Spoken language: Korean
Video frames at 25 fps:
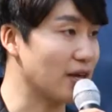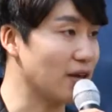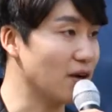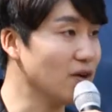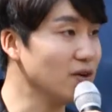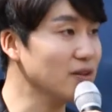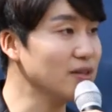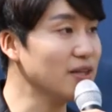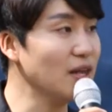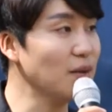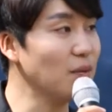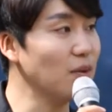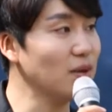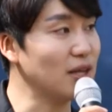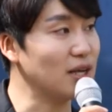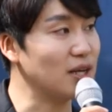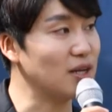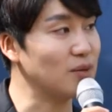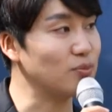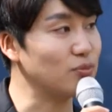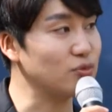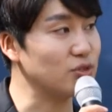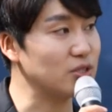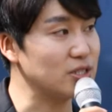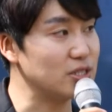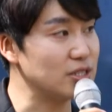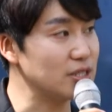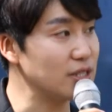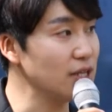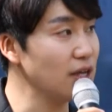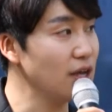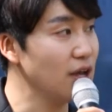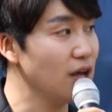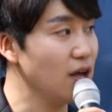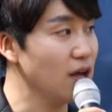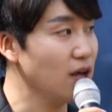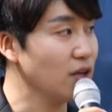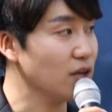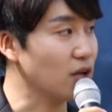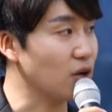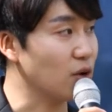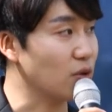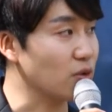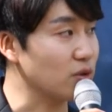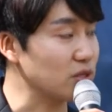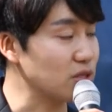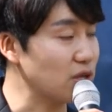형태만 다를 뿐이지 결국은